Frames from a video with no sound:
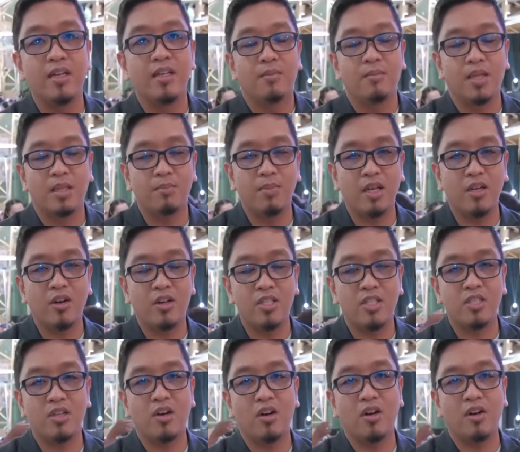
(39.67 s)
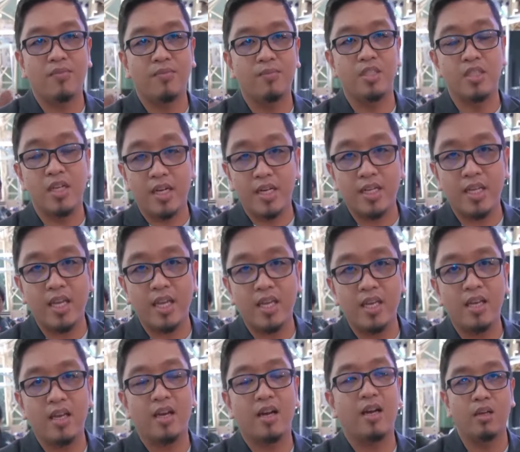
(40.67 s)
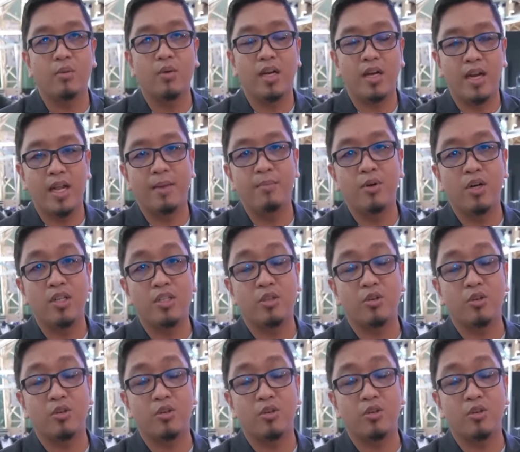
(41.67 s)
But because of jerky, we are able